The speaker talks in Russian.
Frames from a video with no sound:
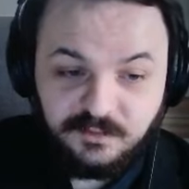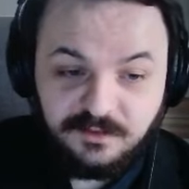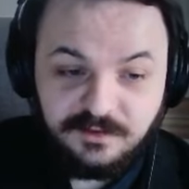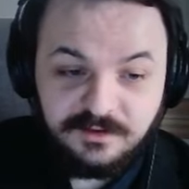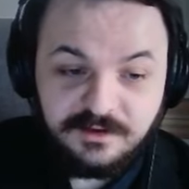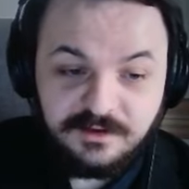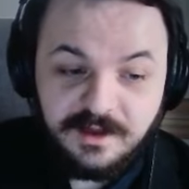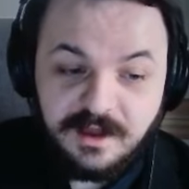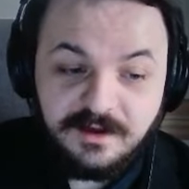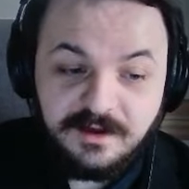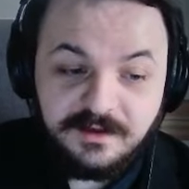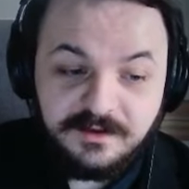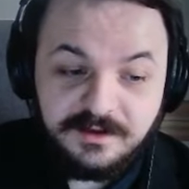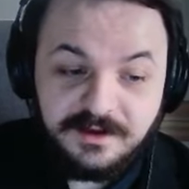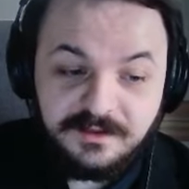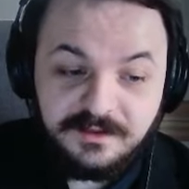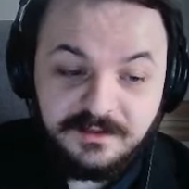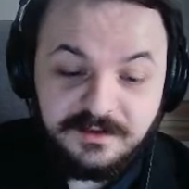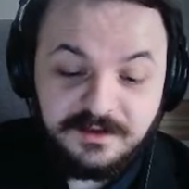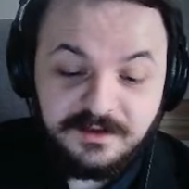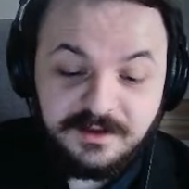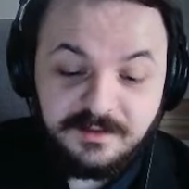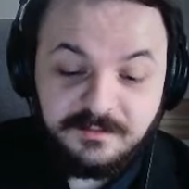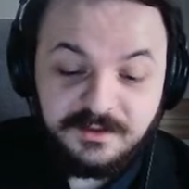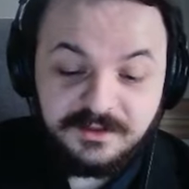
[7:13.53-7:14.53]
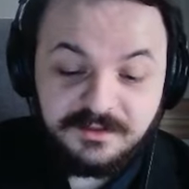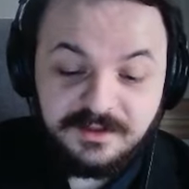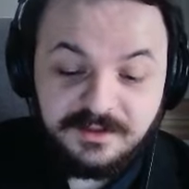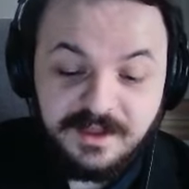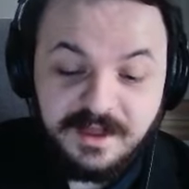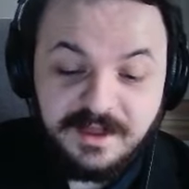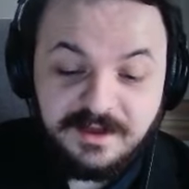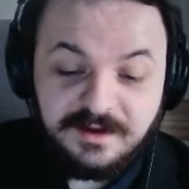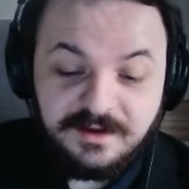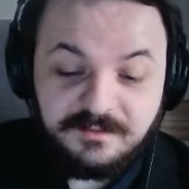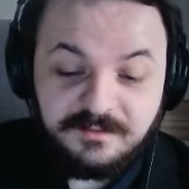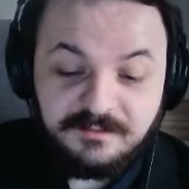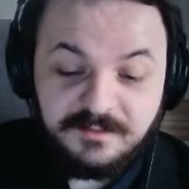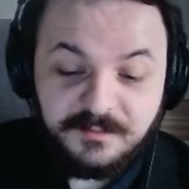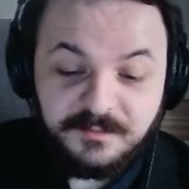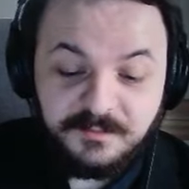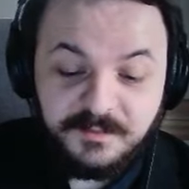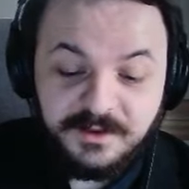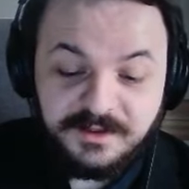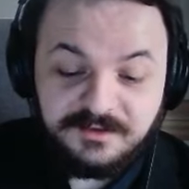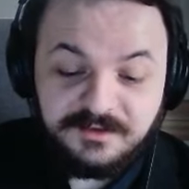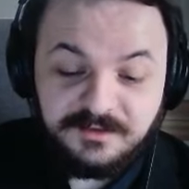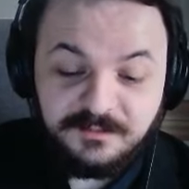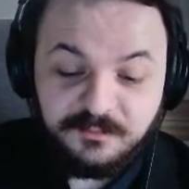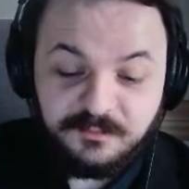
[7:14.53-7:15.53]
конкретно комментариями по
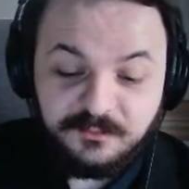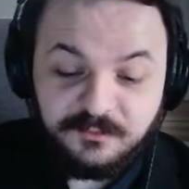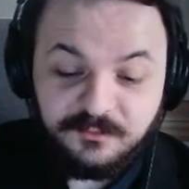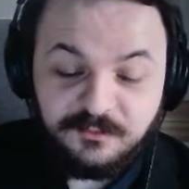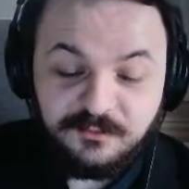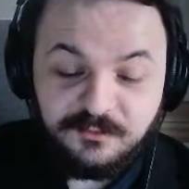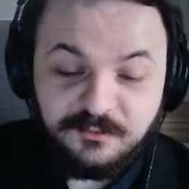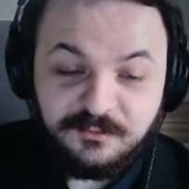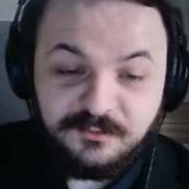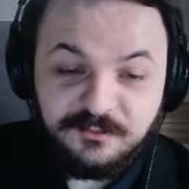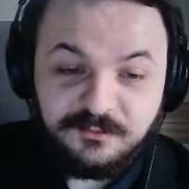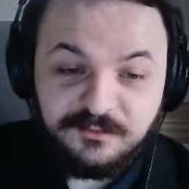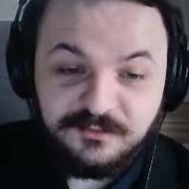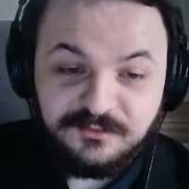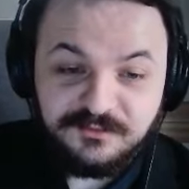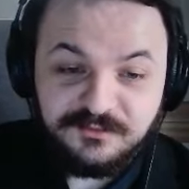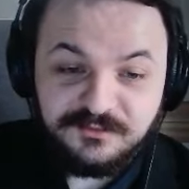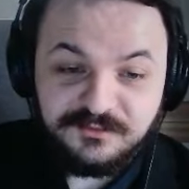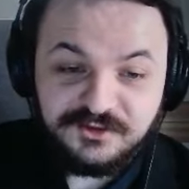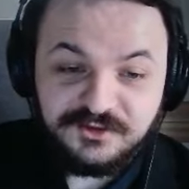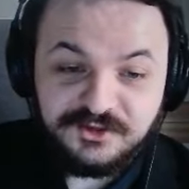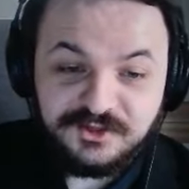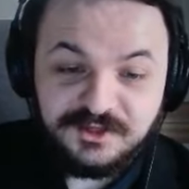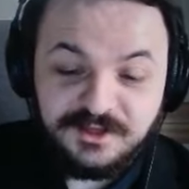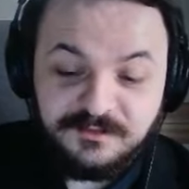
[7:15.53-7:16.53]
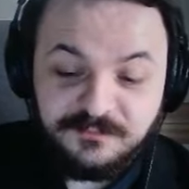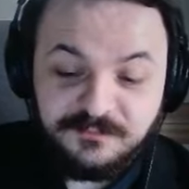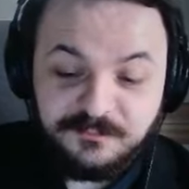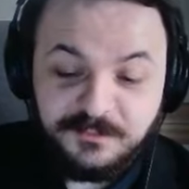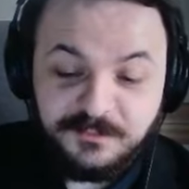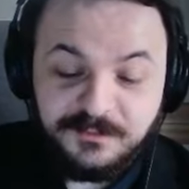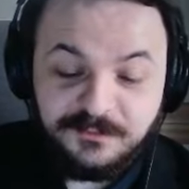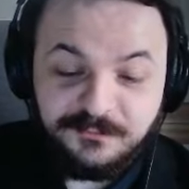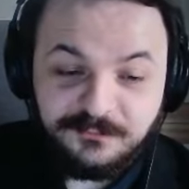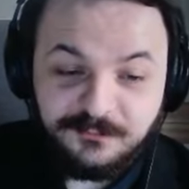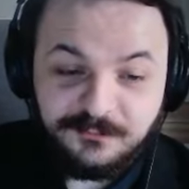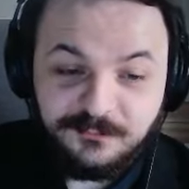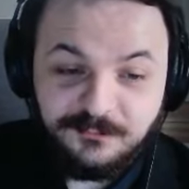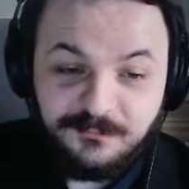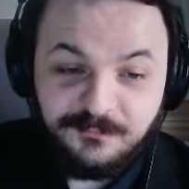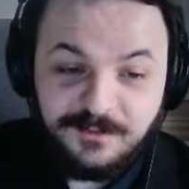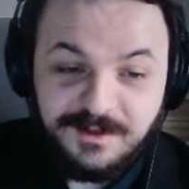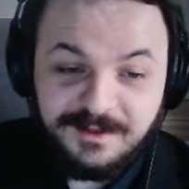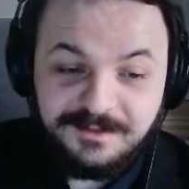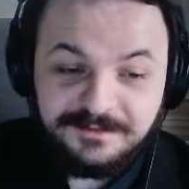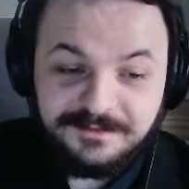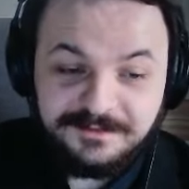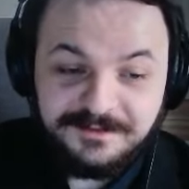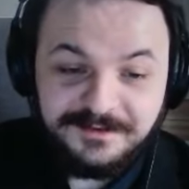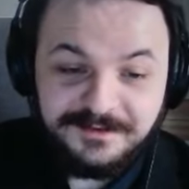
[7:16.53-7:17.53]
типу Штеф плюс
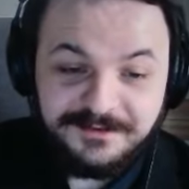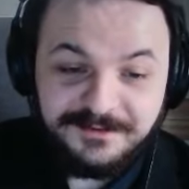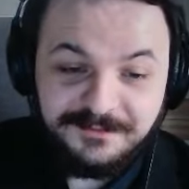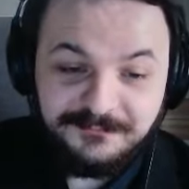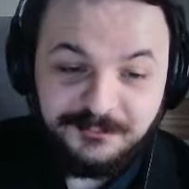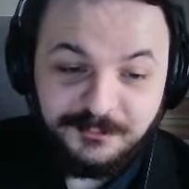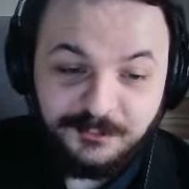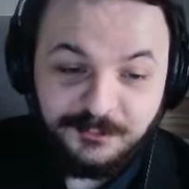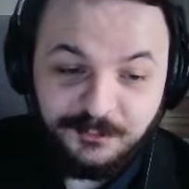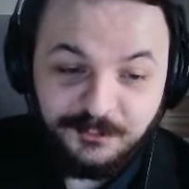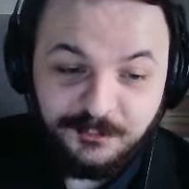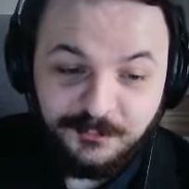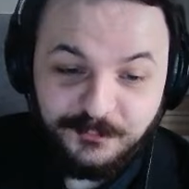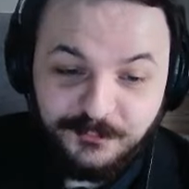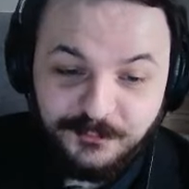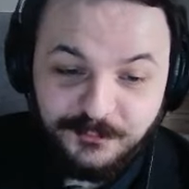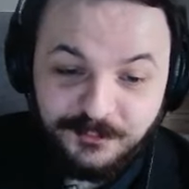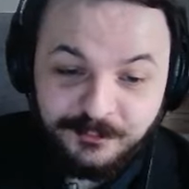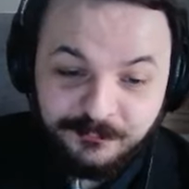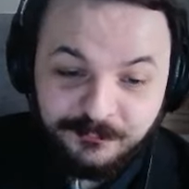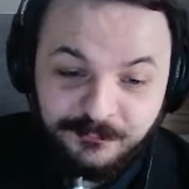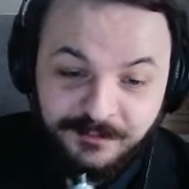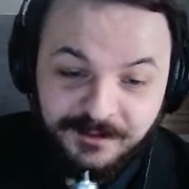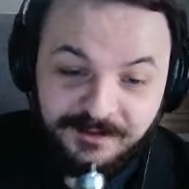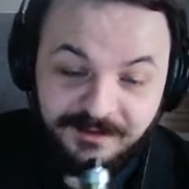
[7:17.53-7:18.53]
Кувалда равно любовь.